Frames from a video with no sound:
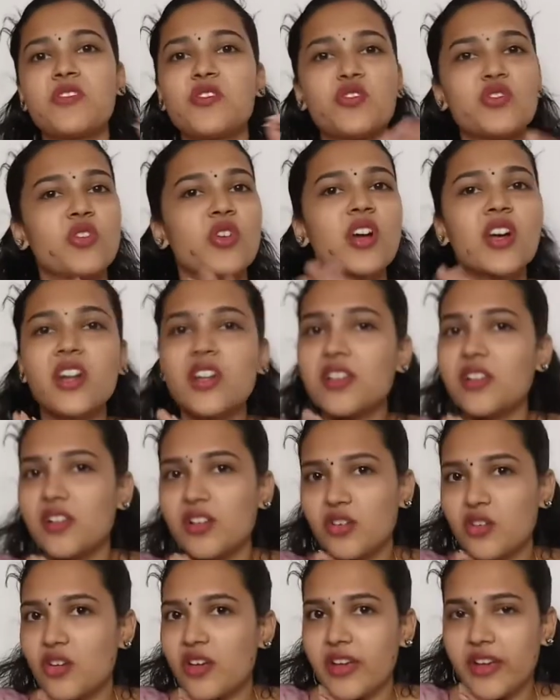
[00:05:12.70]
சுகர் அதில்
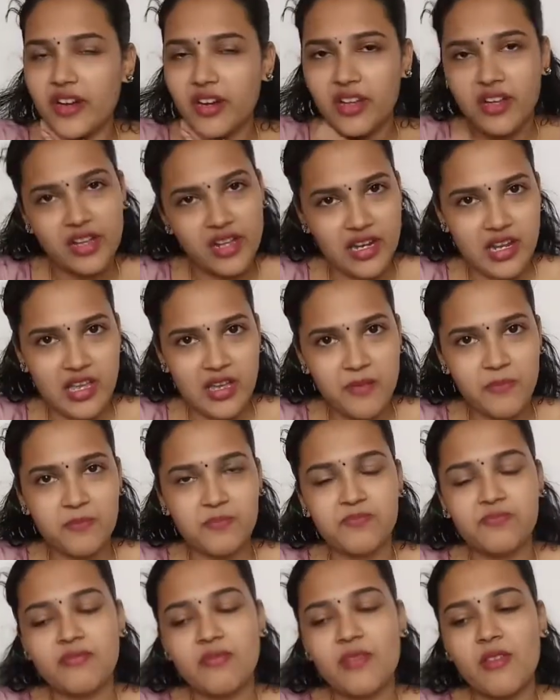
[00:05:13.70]
இன்னும் இறங்கலை
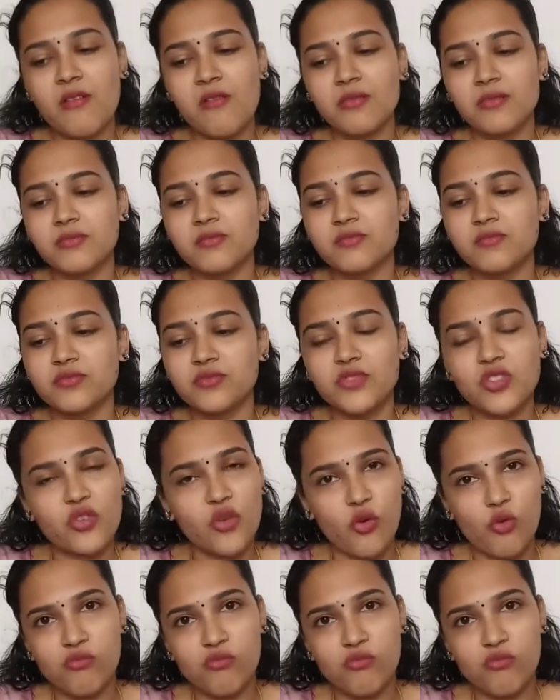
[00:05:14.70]
ஸோ